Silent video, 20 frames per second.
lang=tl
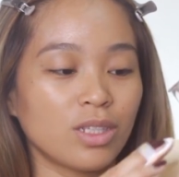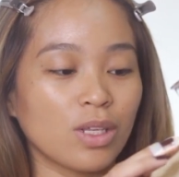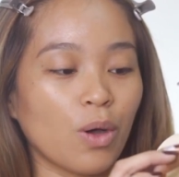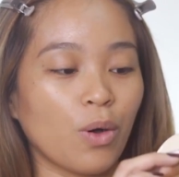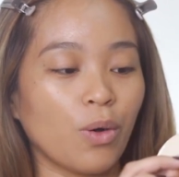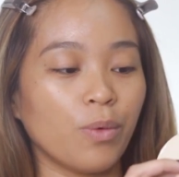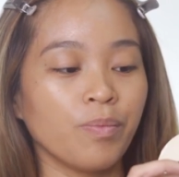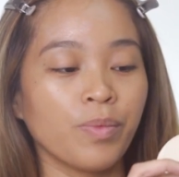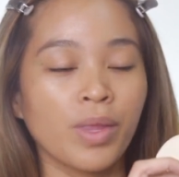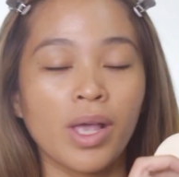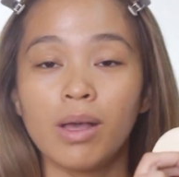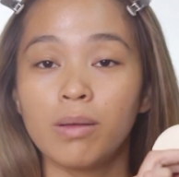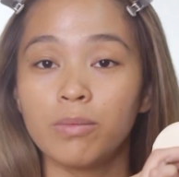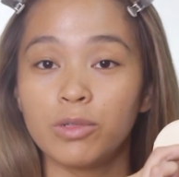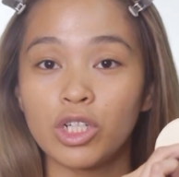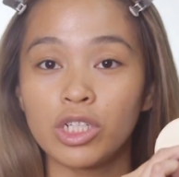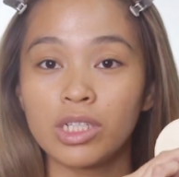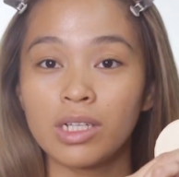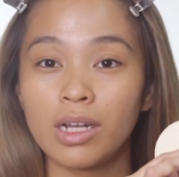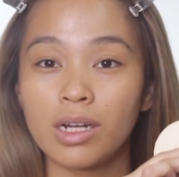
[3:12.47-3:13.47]
So,
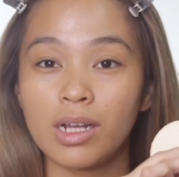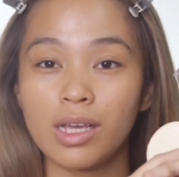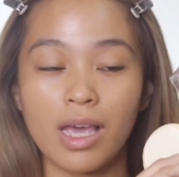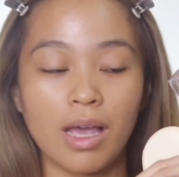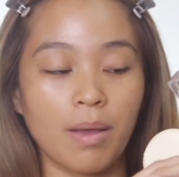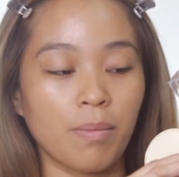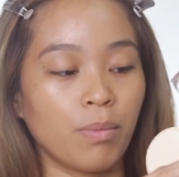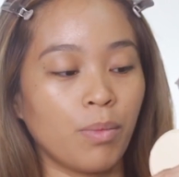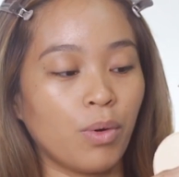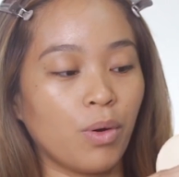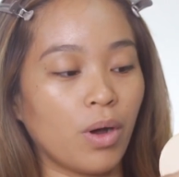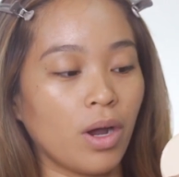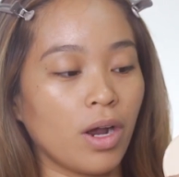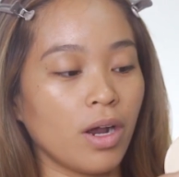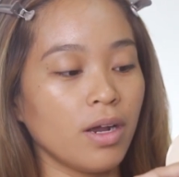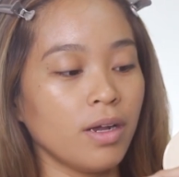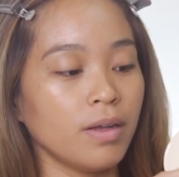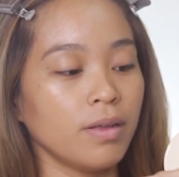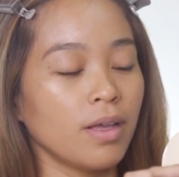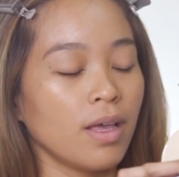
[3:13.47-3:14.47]
I'm just gonna get
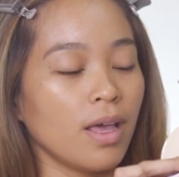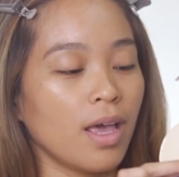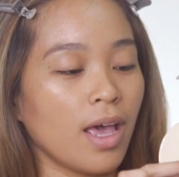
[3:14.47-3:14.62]
more.